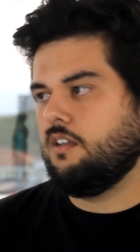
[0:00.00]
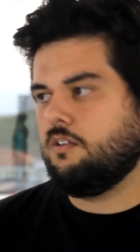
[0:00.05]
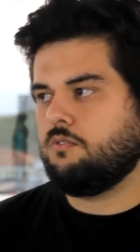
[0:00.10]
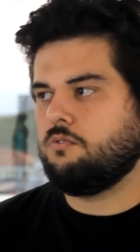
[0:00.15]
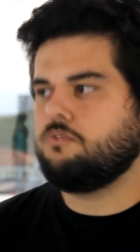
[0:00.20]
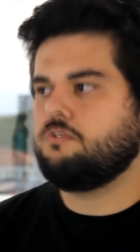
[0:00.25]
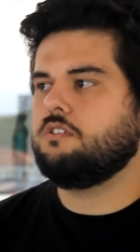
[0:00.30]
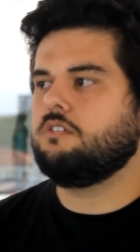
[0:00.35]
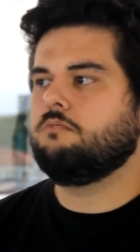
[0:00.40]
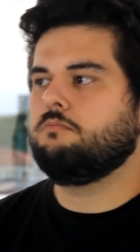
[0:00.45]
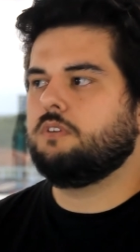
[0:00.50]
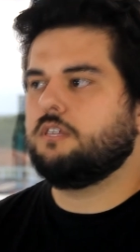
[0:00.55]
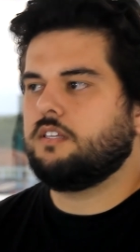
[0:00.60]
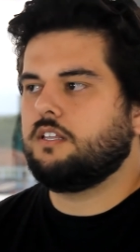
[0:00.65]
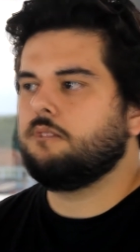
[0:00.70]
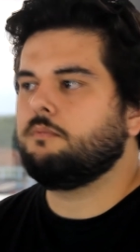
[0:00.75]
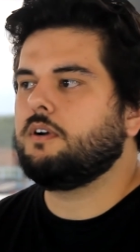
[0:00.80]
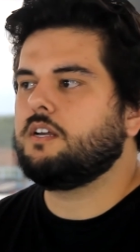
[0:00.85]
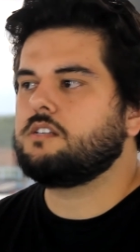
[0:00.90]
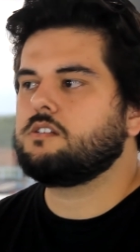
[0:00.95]
consigo
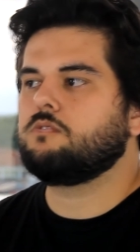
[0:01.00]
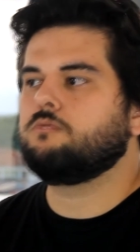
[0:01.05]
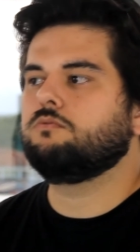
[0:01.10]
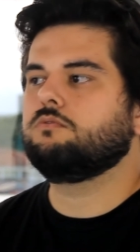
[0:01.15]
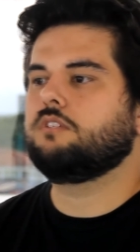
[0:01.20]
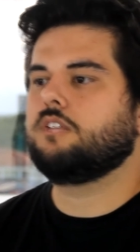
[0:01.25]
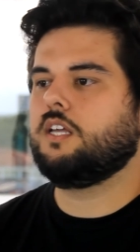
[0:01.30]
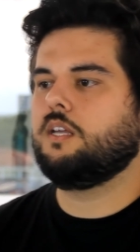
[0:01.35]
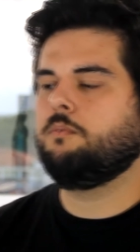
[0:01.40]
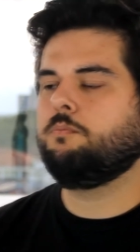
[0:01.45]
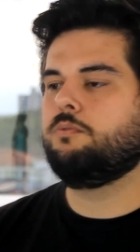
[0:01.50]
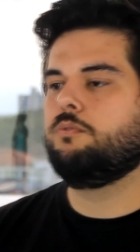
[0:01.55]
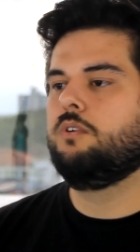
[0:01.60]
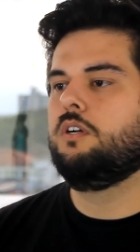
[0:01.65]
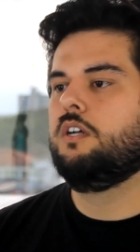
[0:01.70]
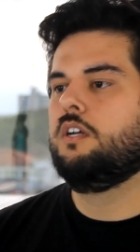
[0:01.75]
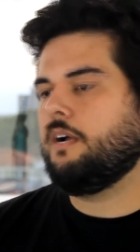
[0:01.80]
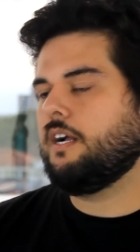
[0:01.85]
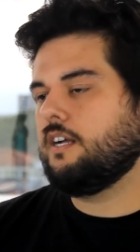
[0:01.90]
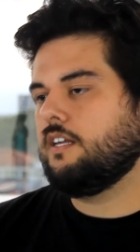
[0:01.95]
manter mais algum tempo
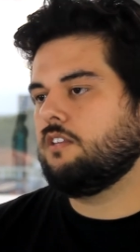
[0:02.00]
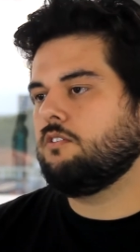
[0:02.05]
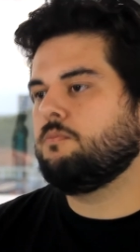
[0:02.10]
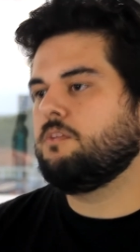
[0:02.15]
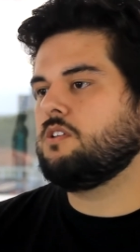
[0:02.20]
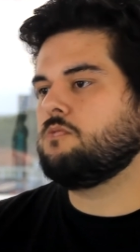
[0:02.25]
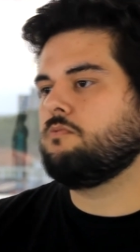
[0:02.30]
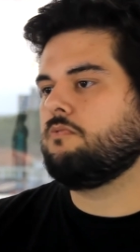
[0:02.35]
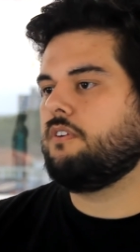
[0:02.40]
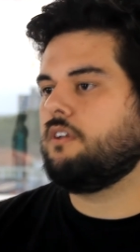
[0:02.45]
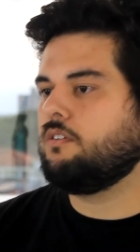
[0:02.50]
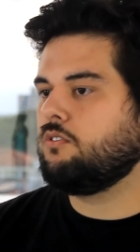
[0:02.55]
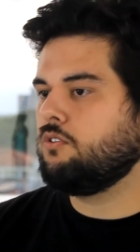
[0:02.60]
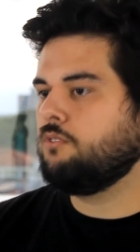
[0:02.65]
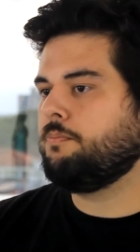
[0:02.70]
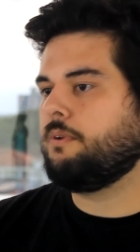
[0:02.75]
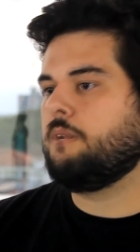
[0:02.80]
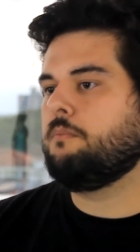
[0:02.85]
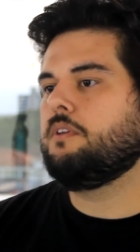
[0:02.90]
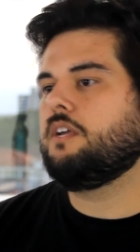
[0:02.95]
pagando o mesmo
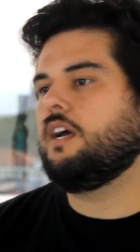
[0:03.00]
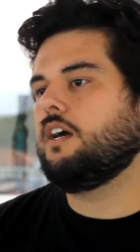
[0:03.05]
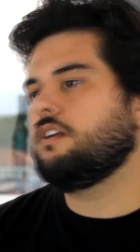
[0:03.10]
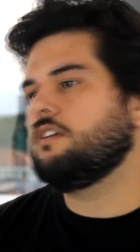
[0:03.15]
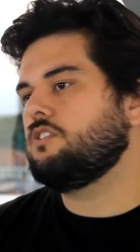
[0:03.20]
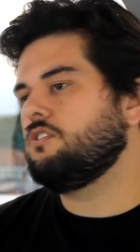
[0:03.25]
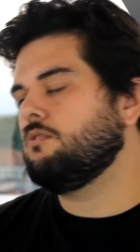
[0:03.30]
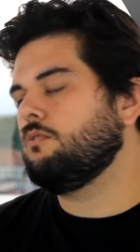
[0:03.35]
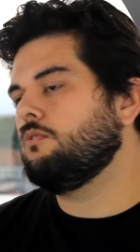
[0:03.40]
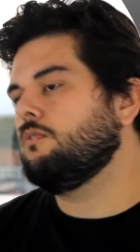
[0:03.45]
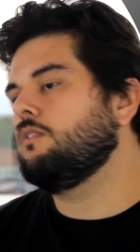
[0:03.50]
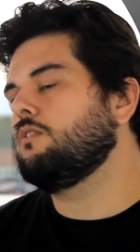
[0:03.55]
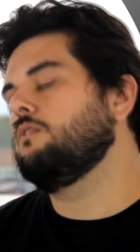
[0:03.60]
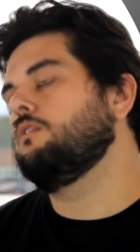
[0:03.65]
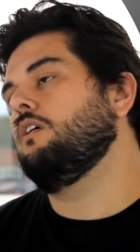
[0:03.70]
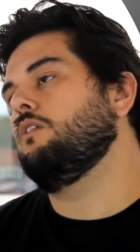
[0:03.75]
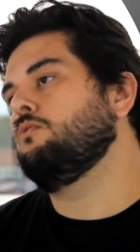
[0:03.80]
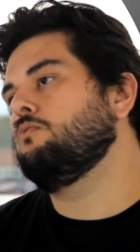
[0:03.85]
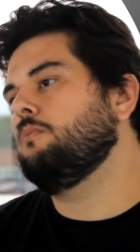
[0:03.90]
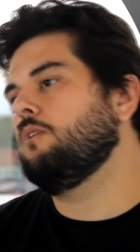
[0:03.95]
valor para me garantir algum,
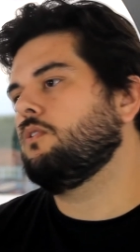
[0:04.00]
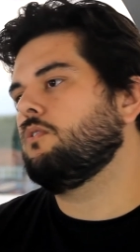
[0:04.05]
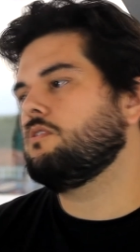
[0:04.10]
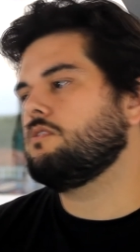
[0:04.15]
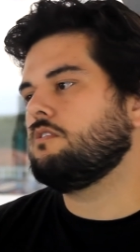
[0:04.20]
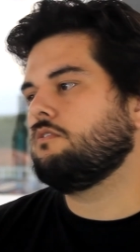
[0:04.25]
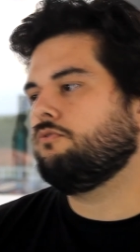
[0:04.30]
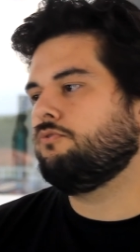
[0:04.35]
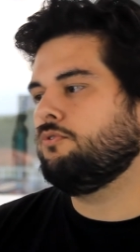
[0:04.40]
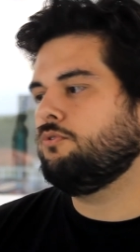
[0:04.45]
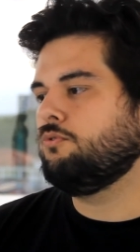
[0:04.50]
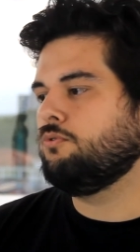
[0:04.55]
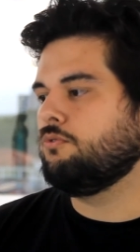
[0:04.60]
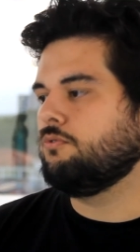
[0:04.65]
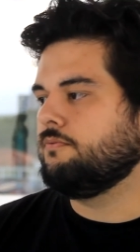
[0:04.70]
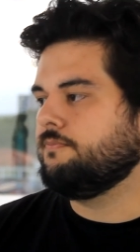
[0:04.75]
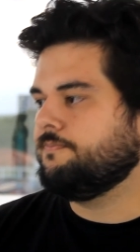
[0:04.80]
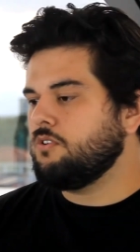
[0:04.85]
alguma coisa no futuro.